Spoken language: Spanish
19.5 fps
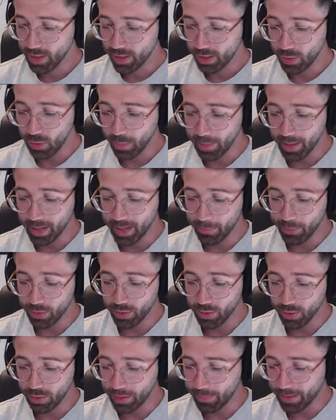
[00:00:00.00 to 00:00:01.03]
un un
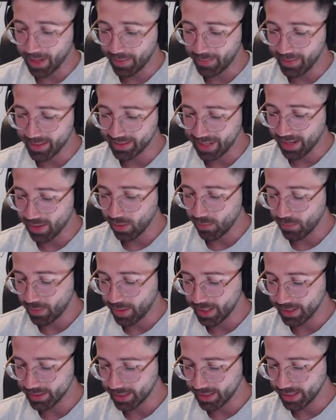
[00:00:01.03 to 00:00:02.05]
megapollo que para matarlos
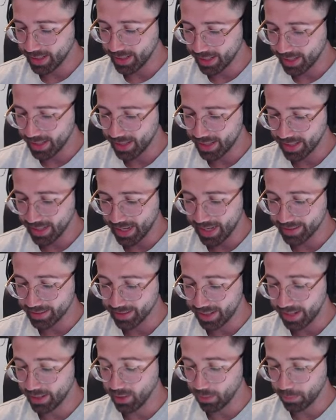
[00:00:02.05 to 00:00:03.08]
van a tener que dedicarse
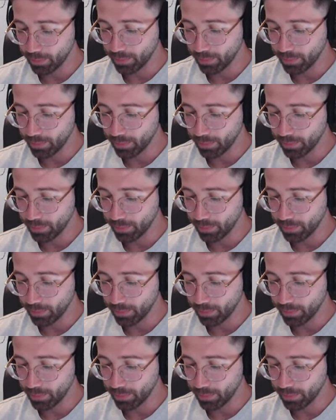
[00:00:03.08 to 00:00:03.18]
a ello.